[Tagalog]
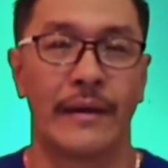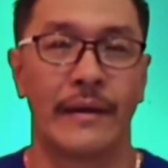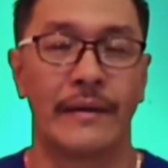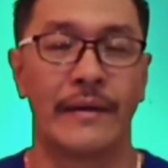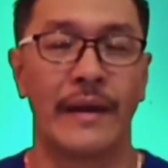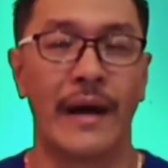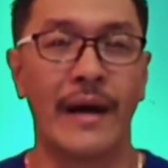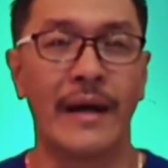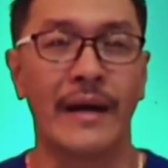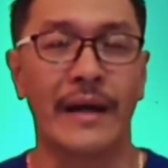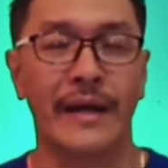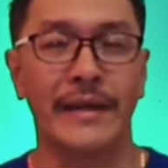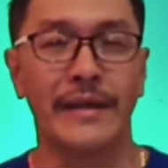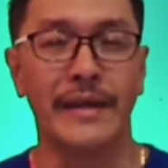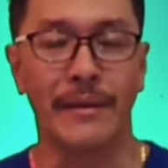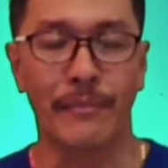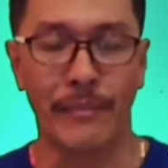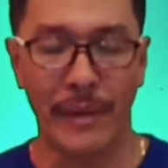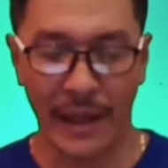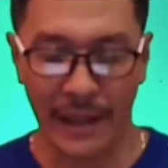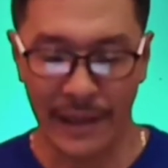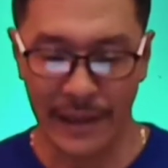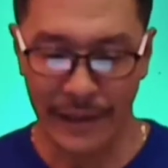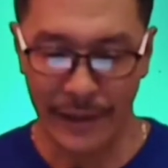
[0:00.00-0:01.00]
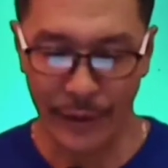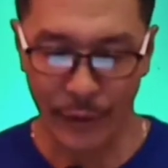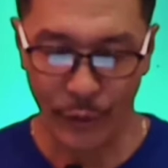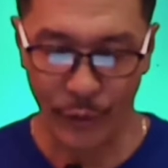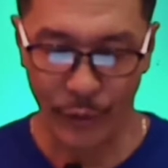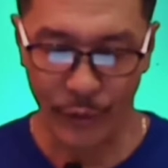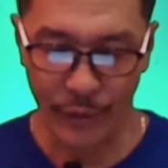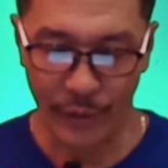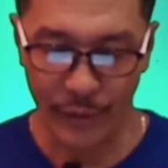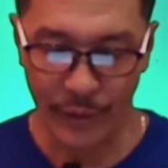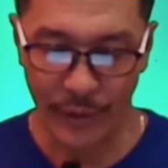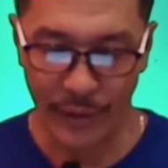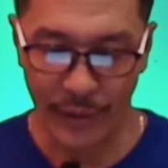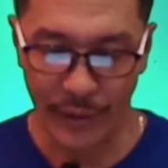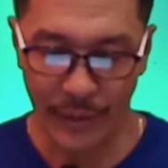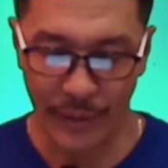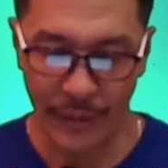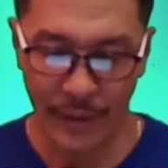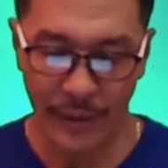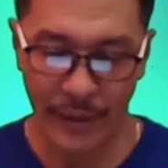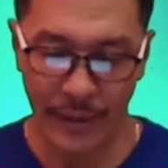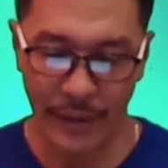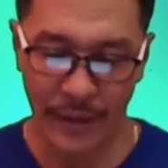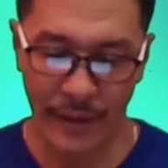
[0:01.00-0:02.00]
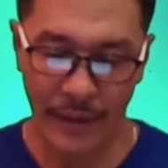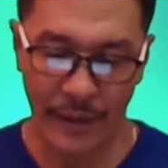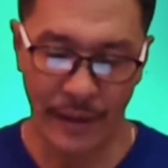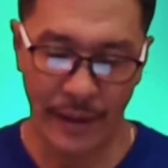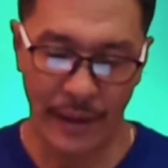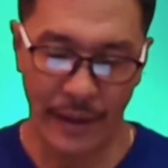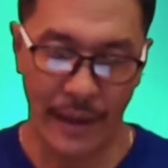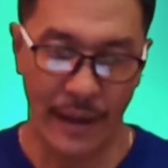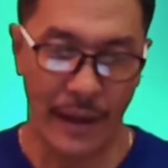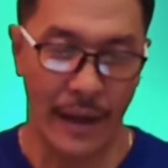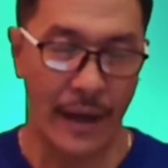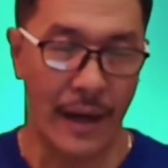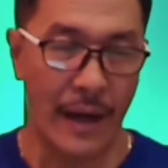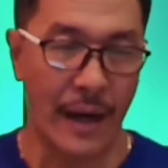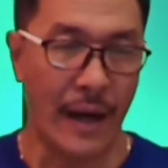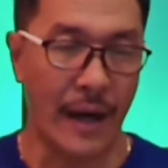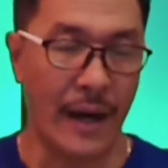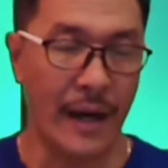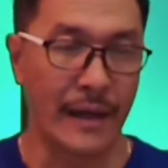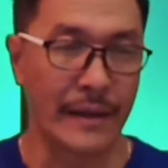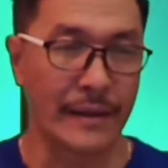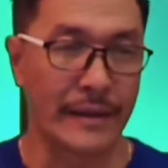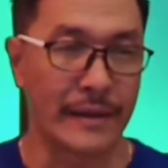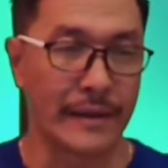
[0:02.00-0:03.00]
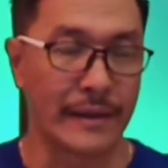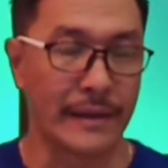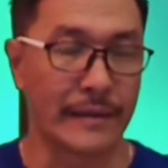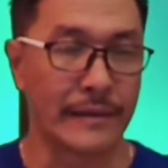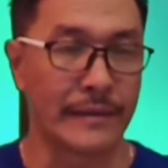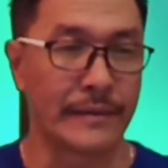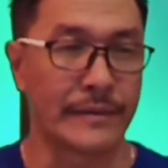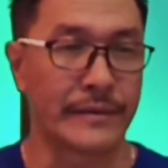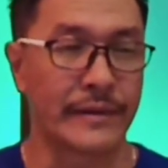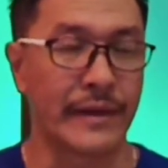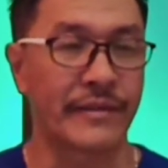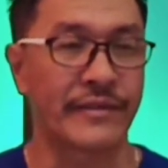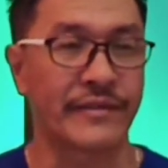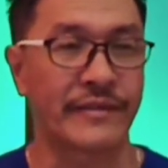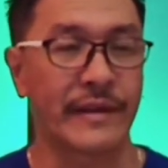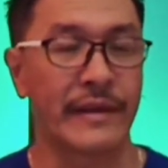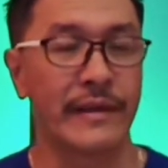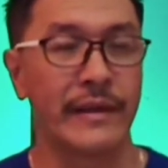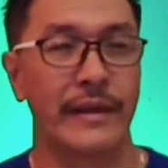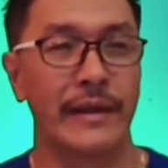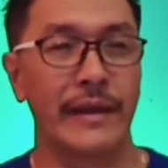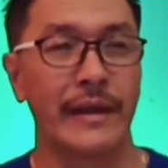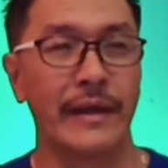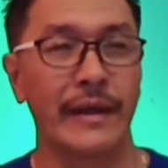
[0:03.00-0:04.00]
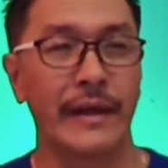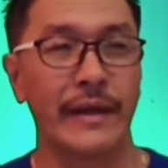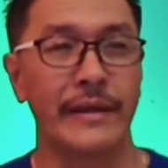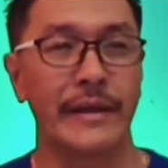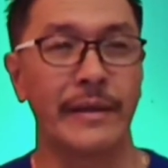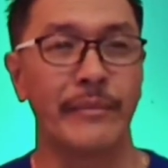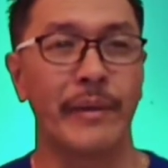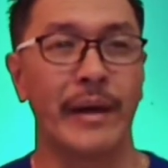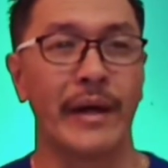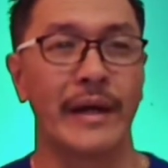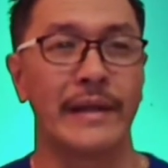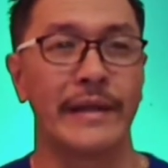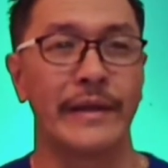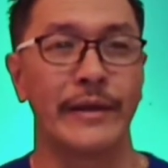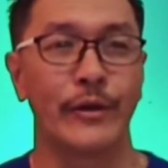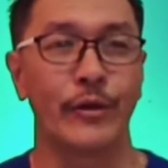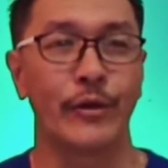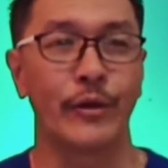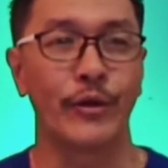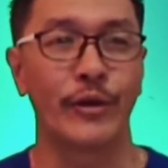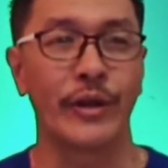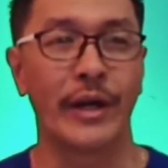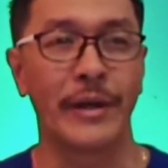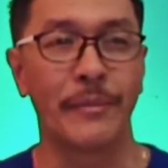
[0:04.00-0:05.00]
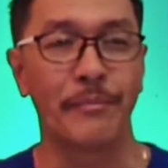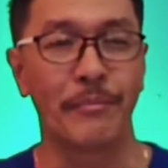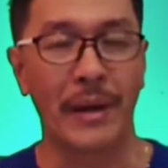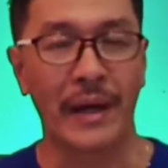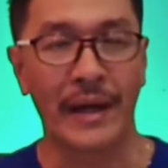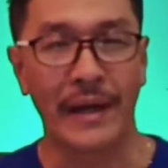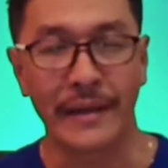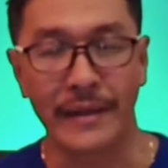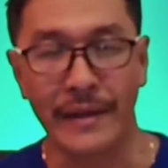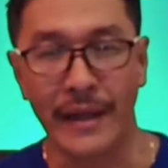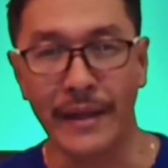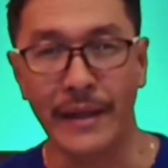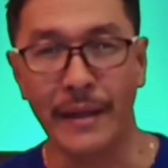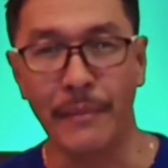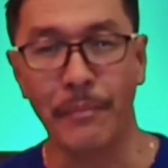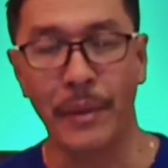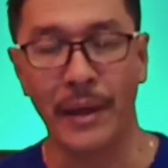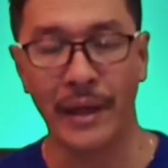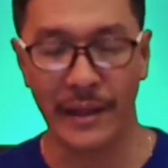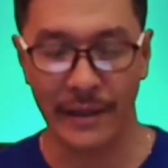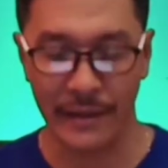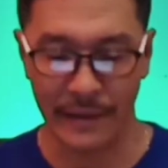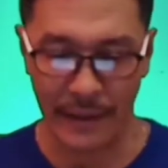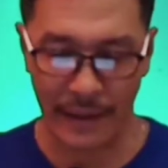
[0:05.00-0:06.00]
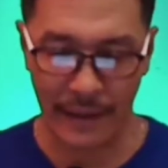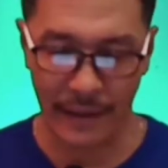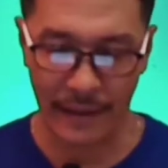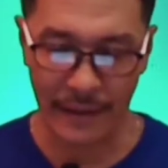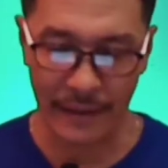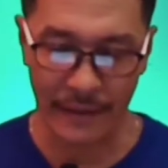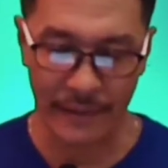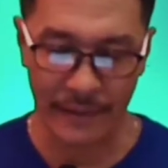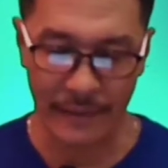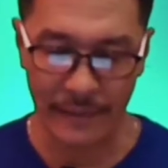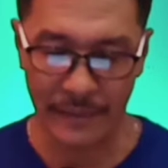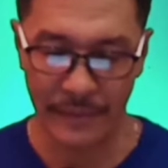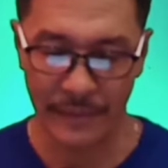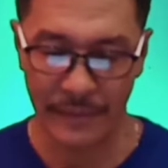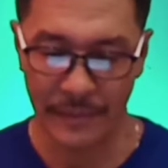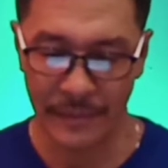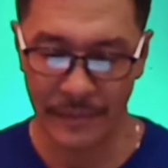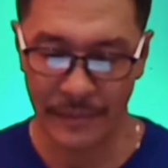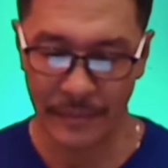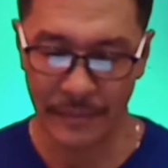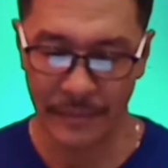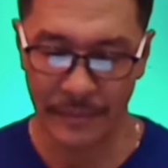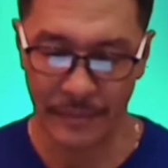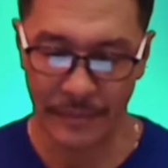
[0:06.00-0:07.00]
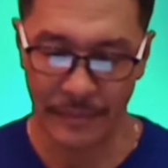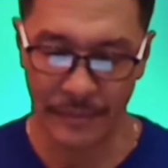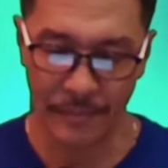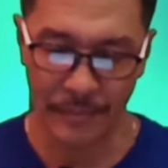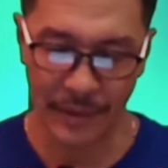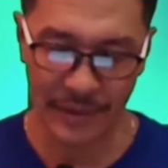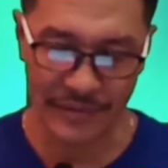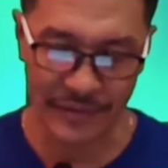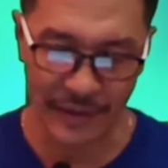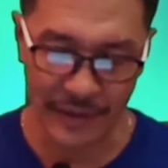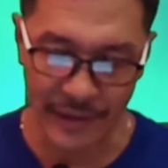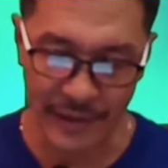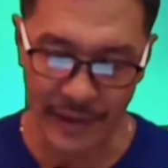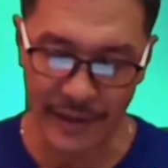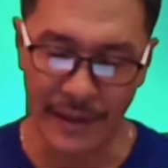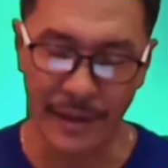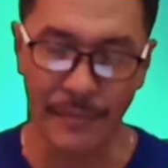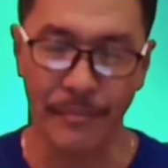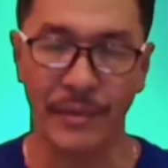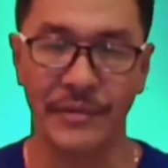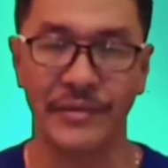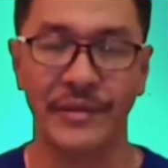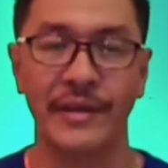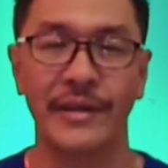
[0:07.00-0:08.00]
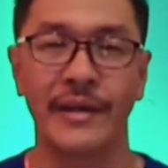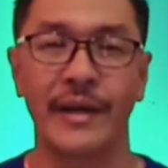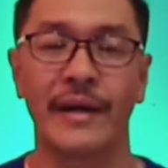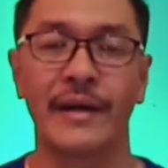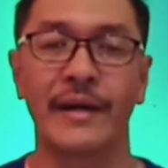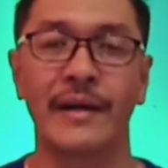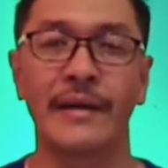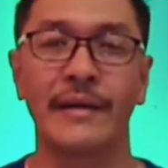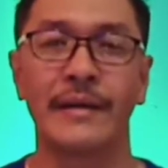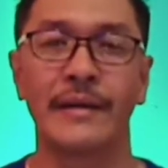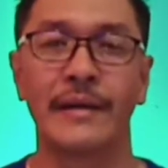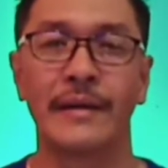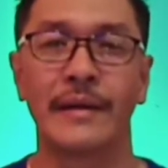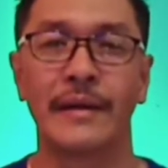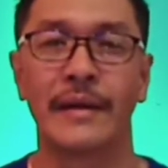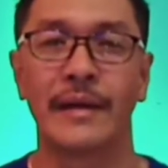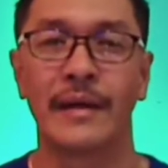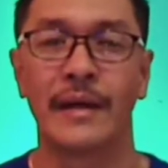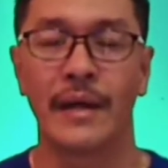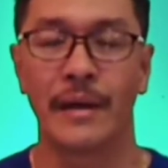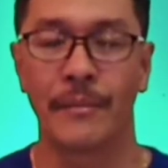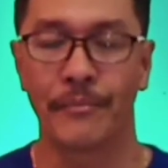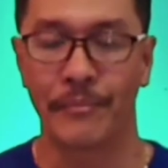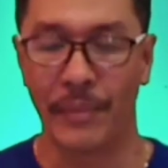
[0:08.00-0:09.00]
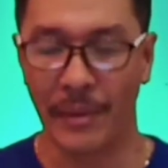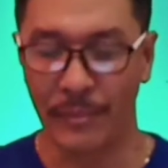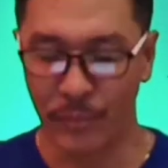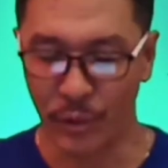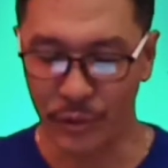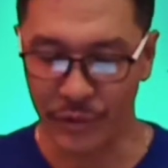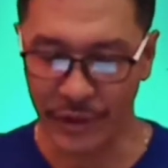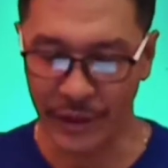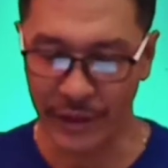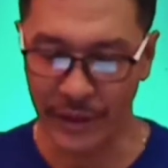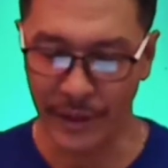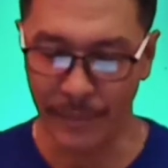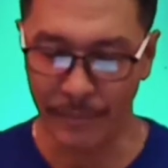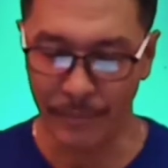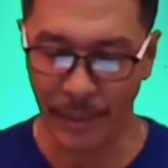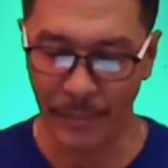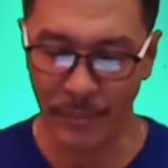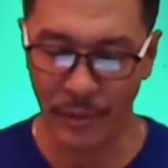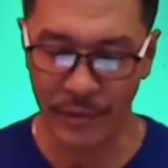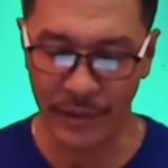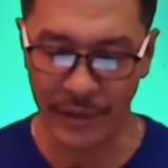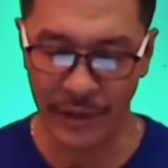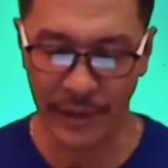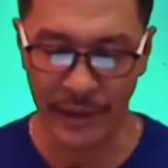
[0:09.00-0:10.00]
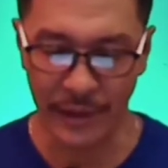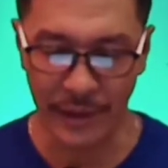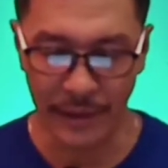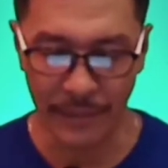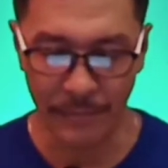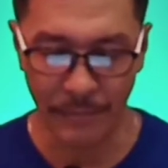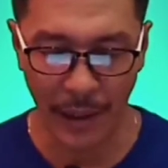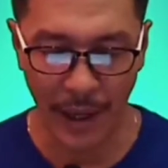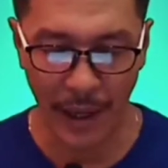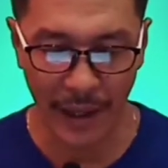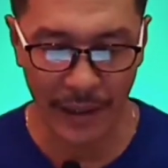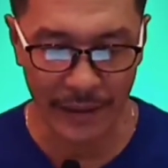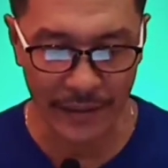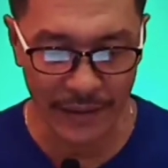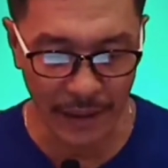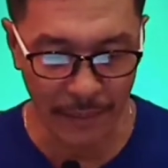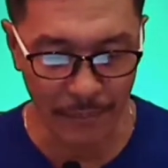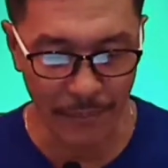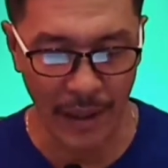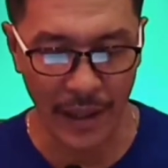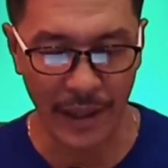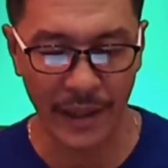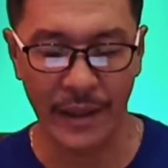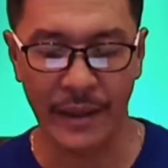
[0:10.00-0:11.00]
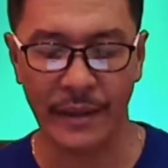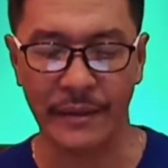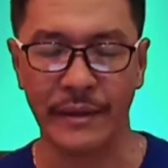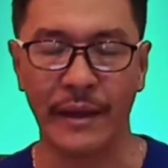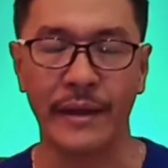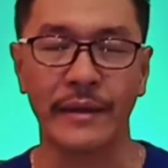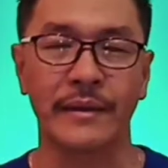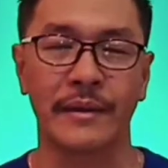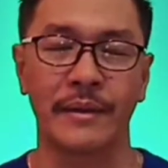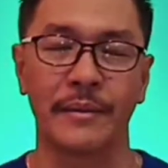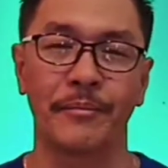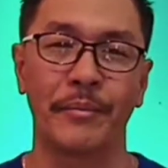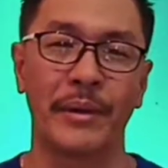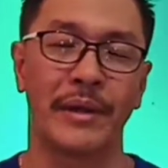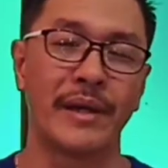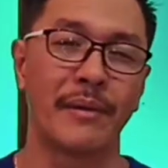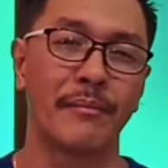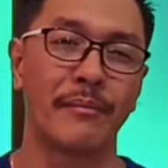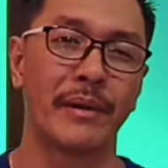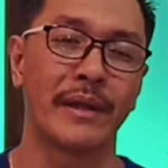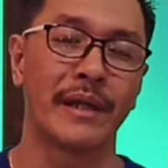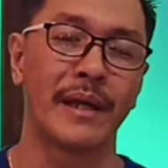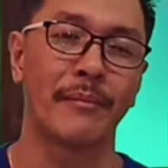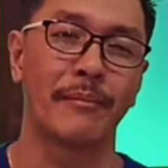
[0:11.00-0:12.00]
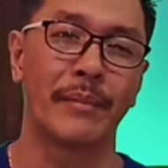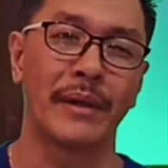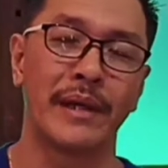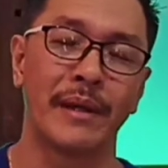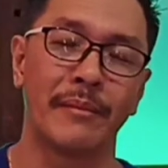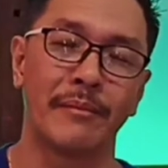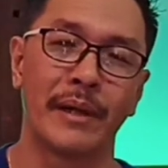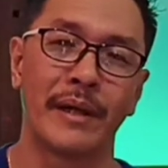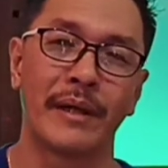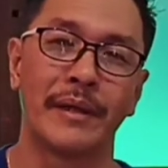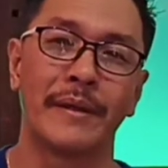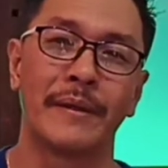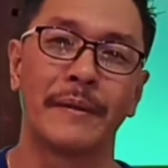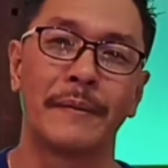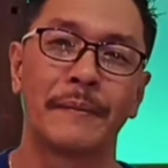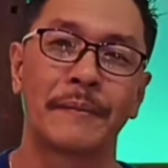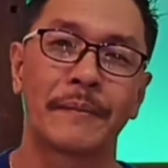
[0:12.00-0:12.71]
na ang kanyang mga lingkod, ang destiny ng kanyang mga lingkod ay paganda ng paganda, pasaya ng pasaya, pabuti ng pabuti, pangat ng pangat, at payaman ng payaman.